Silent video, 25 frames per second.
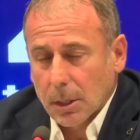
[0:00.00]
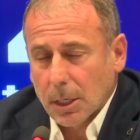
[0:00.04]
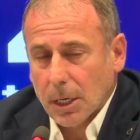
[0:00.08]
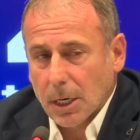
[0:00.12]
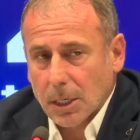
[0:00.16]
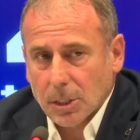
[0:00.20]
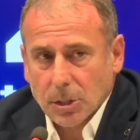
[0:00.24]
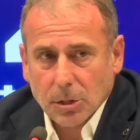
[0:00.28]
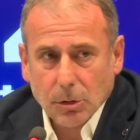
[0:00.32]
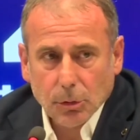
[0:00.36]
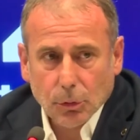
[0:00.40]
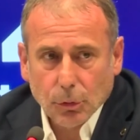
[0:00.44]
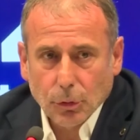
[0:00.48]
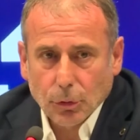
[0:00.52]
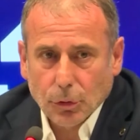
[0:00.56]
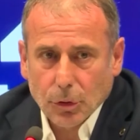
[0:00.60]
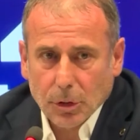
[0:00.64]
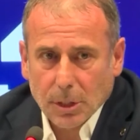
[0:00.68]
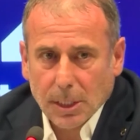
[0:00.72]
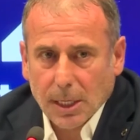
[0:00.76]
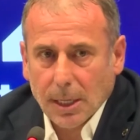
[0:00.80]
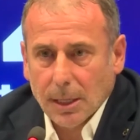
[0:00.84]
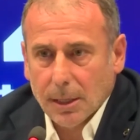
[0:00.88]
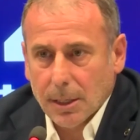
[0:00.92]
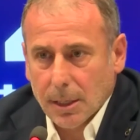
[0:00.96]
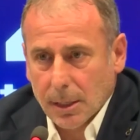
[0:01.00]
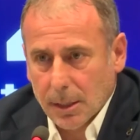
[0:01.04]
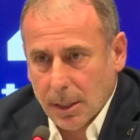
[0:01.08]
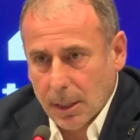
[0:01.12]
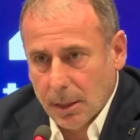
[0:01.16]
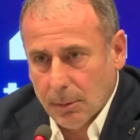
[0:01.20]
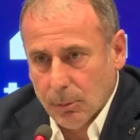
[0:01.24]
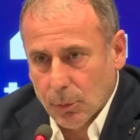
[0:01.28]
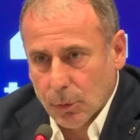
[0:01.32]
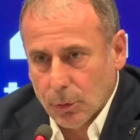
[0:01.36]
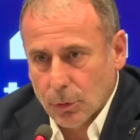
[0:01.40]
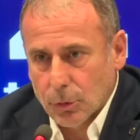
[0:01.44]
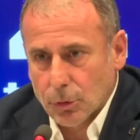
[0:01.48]
Yaşlı oyuncu değil
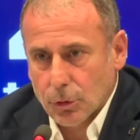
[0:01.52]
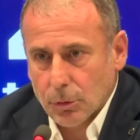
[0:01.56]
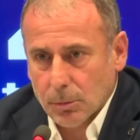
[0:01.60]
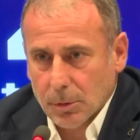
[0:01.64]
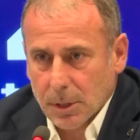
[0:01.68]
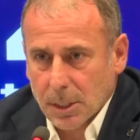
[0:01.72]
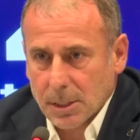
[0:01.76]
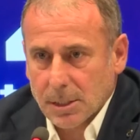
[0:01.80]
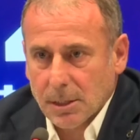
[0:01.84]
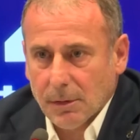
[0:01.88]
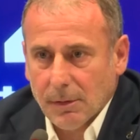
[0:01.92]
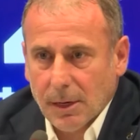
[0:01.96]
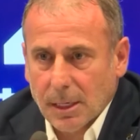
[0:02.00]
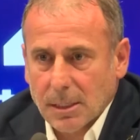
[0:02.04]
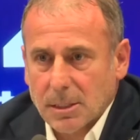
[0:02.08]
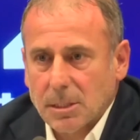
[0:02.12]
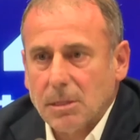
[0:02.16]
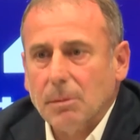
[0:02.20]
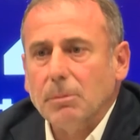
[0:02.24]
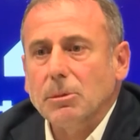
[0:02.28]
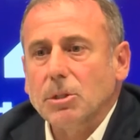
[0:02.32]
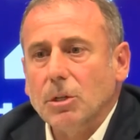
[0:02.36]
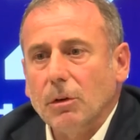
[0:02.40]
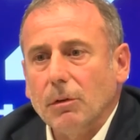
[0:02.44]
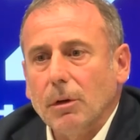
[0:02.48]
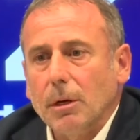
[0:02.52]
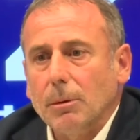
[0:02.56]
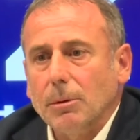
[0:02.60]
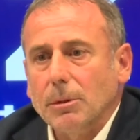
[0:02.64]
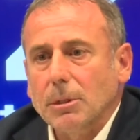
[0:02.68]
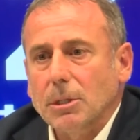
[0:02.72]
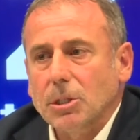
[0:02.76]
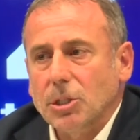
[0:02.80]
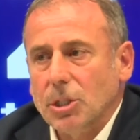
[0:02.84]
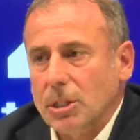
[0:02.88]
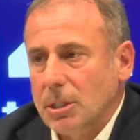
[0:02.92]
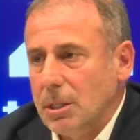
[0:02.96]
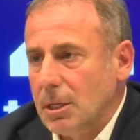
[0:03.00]
deneyim oyuncu. Biraz evvel
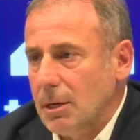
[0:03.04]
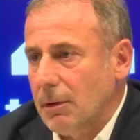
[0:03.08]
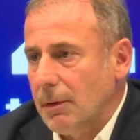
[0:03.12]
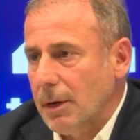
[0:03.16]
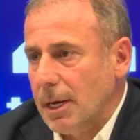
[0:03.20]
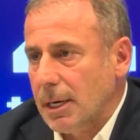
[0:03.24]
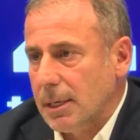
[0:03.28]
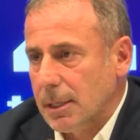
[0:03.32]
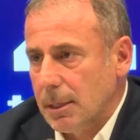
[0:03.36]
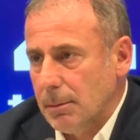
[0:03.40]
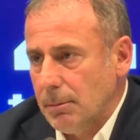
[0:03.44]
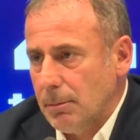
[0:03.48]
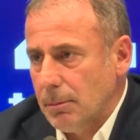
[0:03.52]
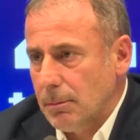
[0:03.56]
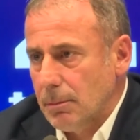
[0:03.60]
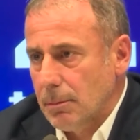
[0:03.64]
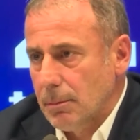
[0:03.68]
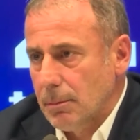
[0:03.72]
cevabını içinde verdim.